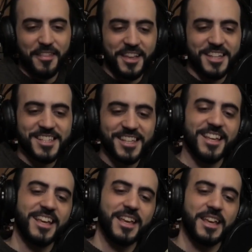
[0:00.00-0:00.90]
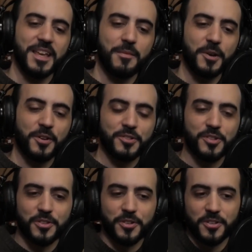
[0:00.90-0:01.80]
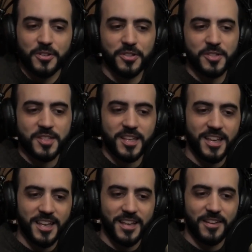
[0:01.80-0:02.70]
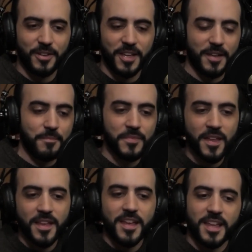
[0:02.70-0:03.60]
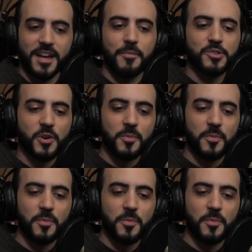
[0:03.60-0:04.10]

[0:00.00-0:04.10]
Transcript: gracias y, bueno, nosotros eh, lo que queríamos